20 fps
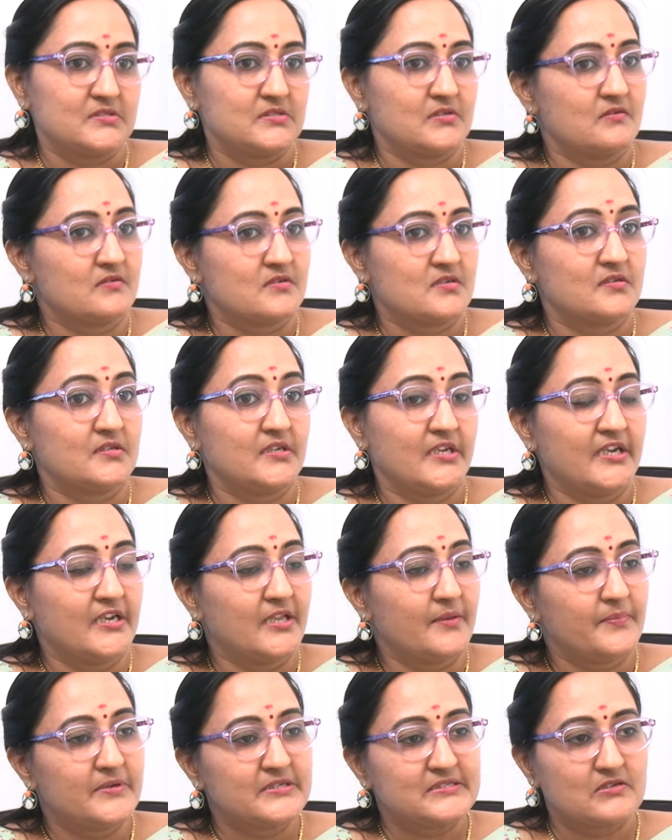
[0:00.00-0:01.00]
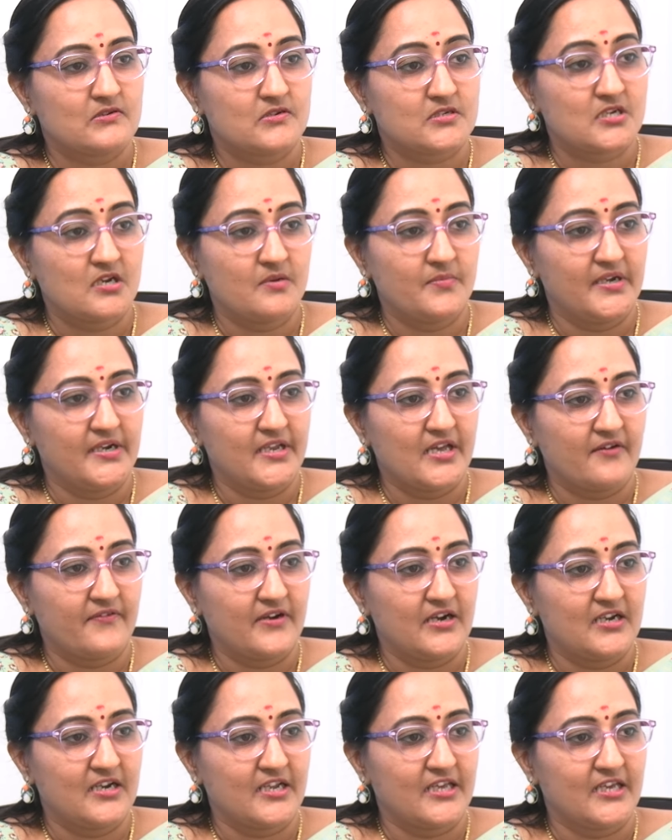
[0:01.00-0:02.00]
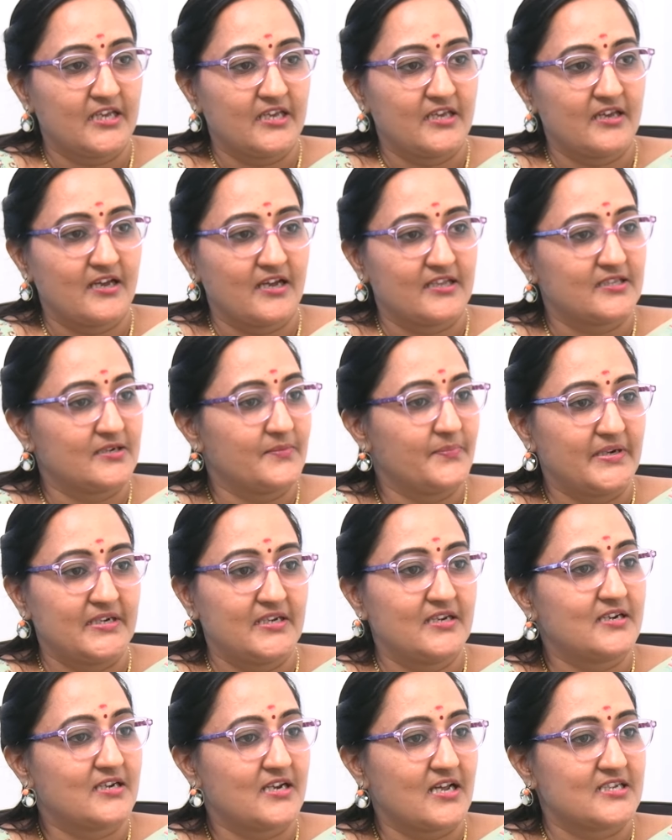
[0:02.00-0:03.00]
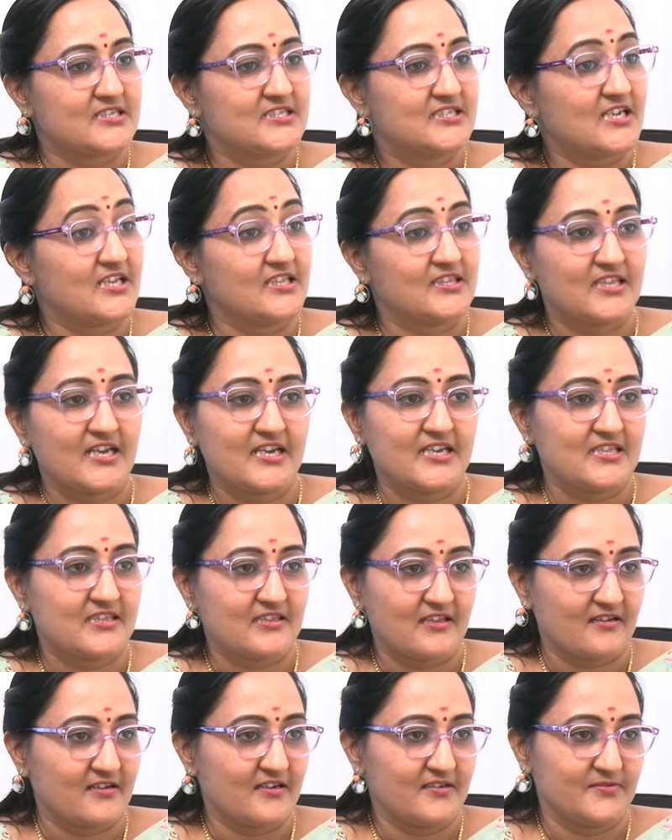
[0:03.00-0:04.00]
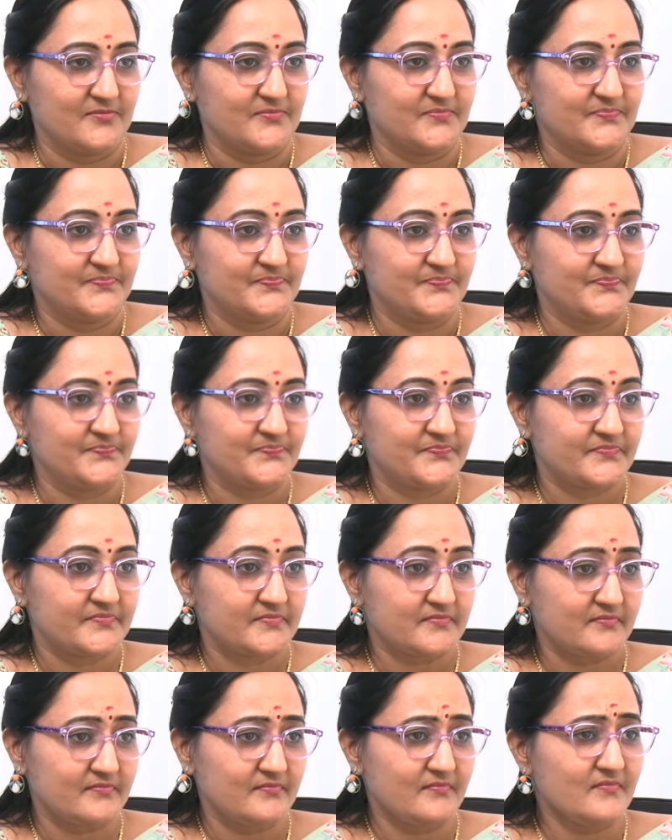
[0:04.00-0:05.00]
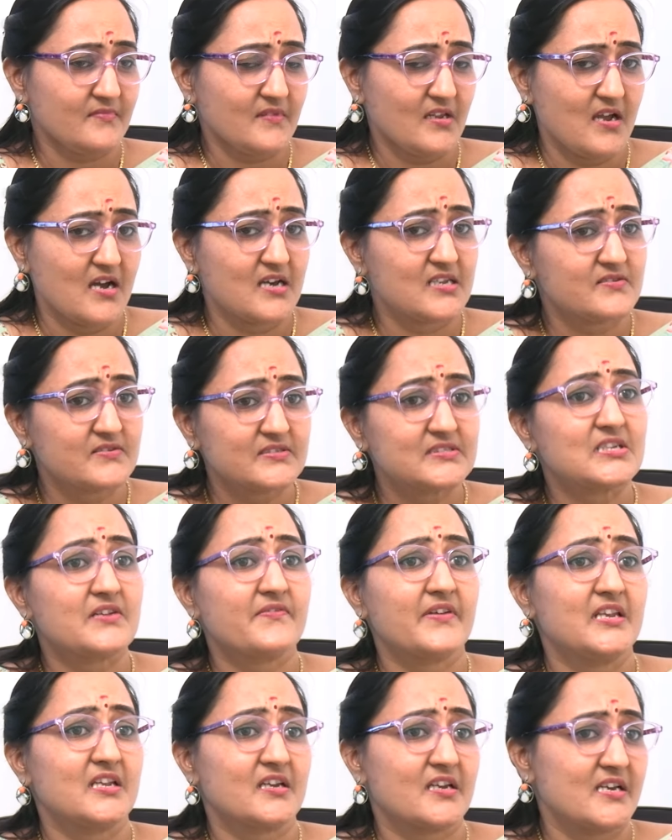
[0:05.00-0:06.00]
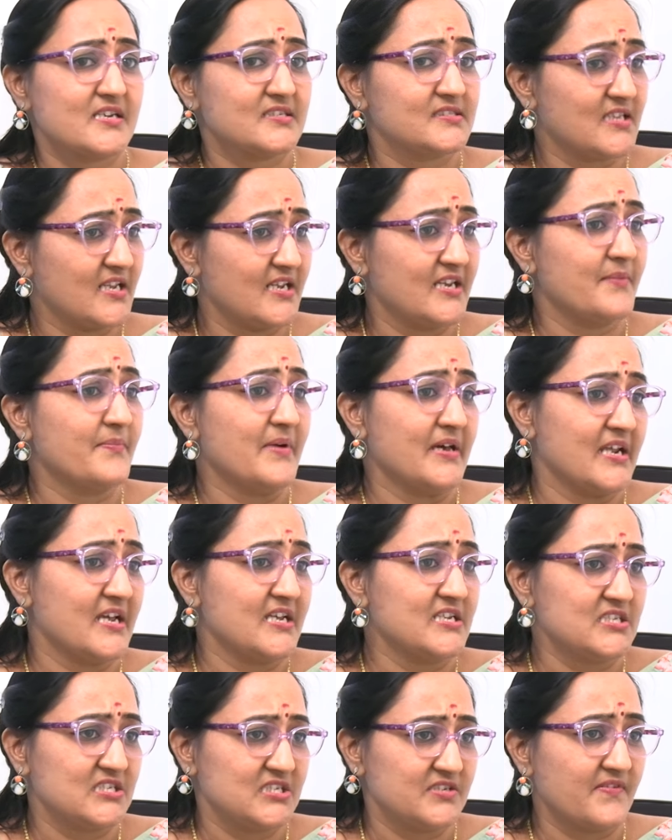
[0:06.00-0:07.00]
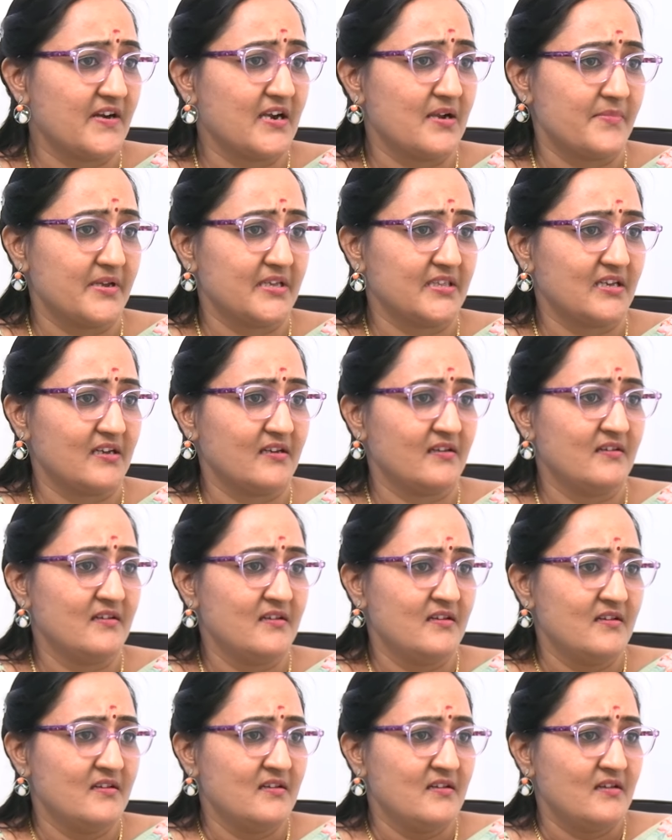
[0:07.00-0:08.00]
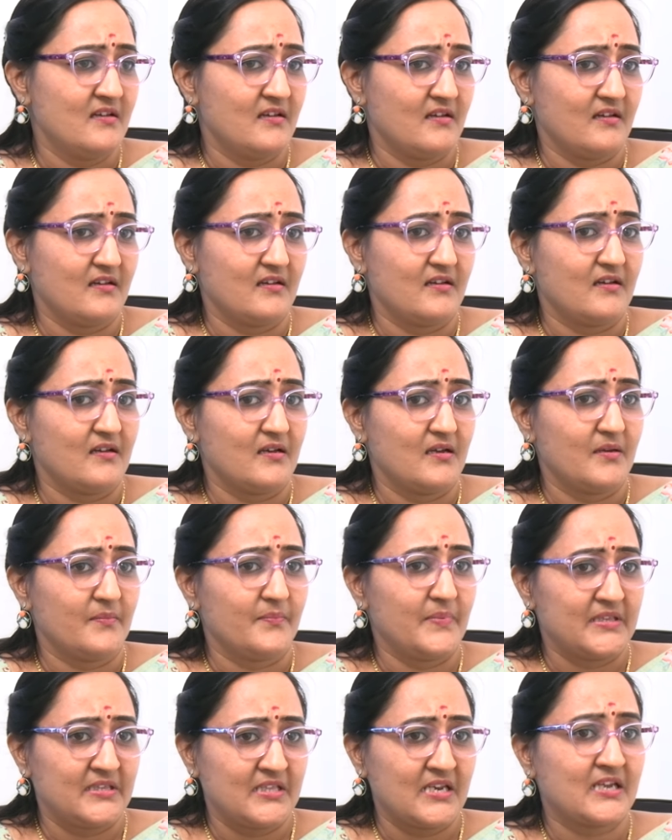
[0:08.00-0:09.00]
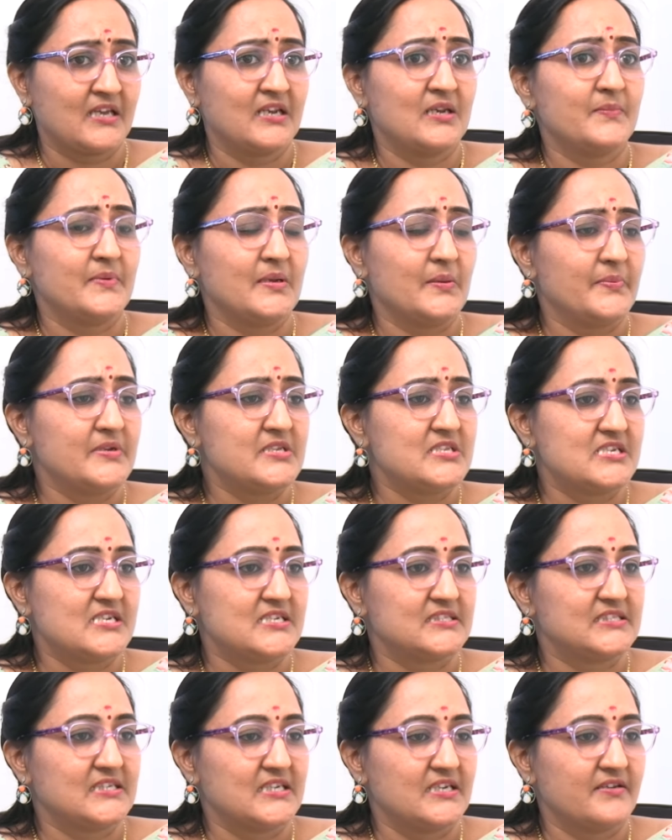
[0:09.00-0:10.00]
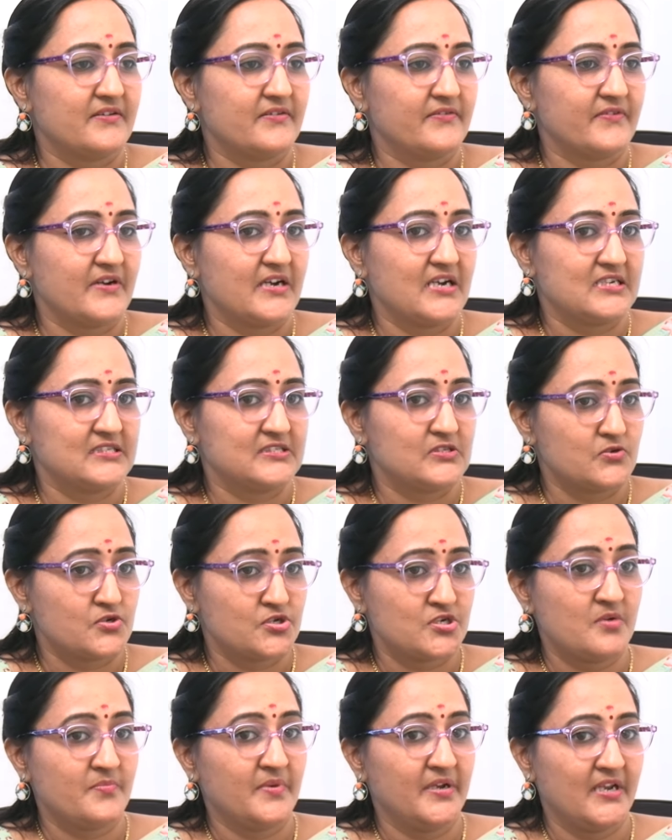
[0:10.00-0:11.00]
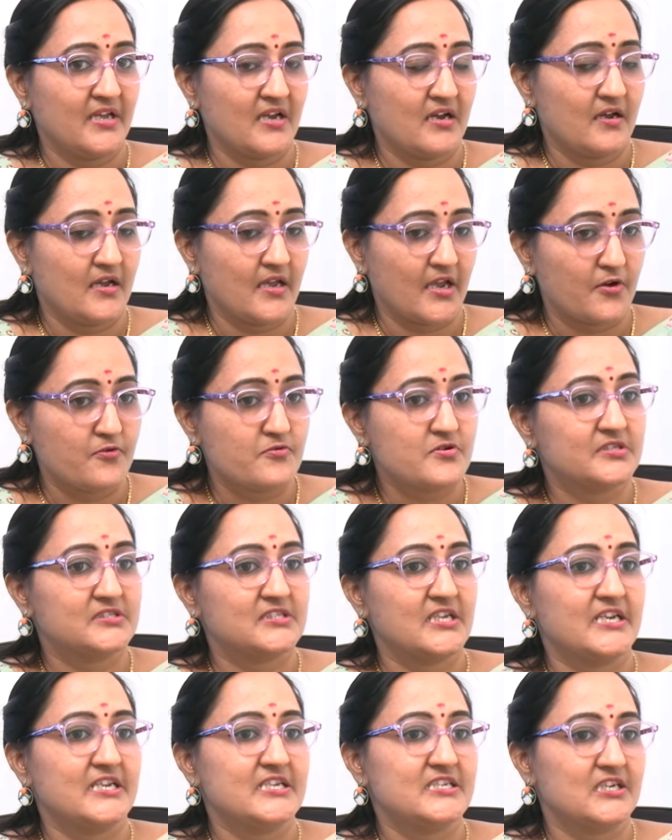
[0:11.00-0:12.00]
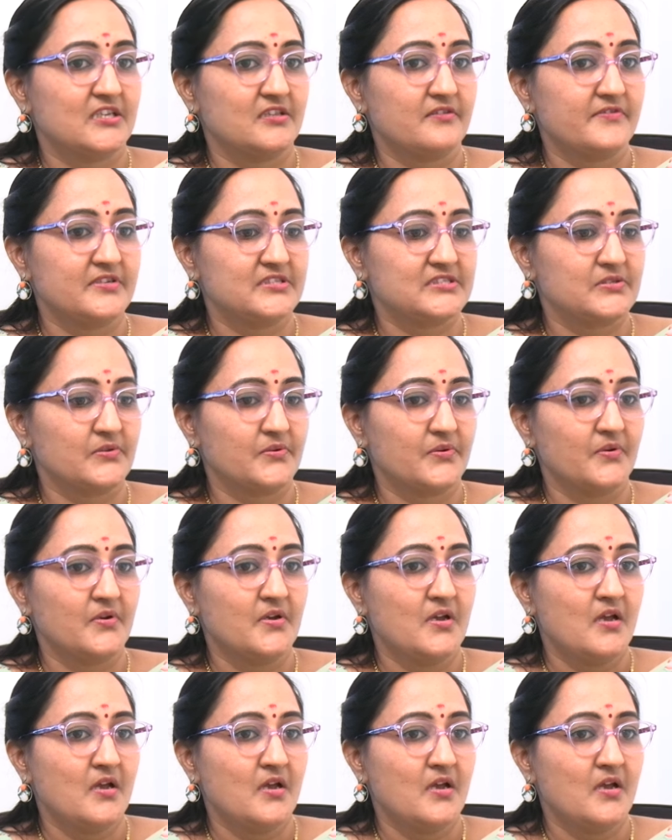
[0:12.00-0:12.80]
సోష టీడీపీ సోషల్ మీడియా వాళ్ళని అతను పెట్టిన టార్చర్ అంతా ఇంత కాదు అనవసరమైన కేసులన్నీ బనాయించి వాళ్ళ మీద పత్రికలను పిలిపించేసి వాళ్ళ సోషల్ మీడియా అకౌంట్స్ అన్నీ చదివిస్తూ